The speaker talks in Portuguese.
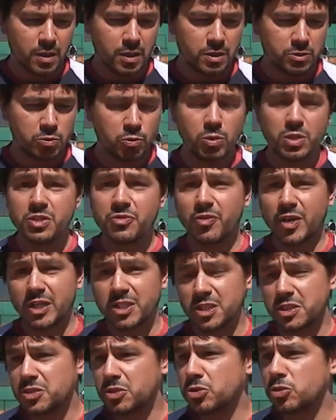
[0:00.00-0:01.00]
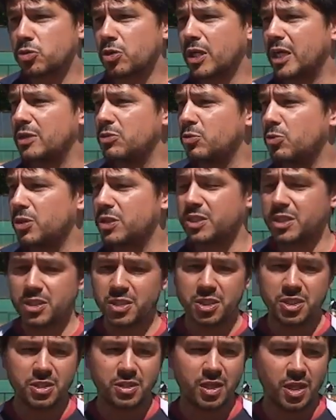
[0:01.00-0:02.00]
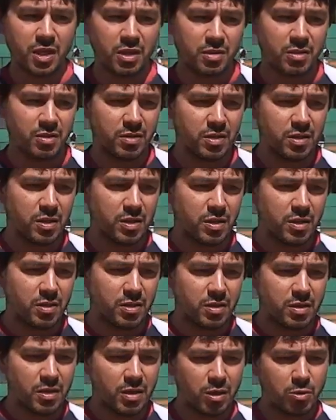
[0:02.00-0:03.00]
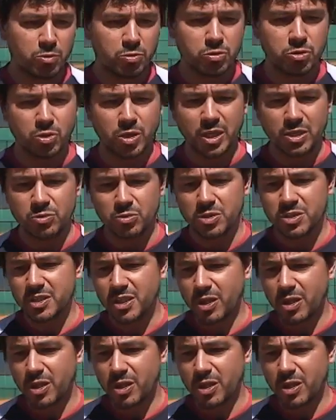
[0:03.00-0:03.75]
duas faixas de jogadores, a gente tem alguns jogadores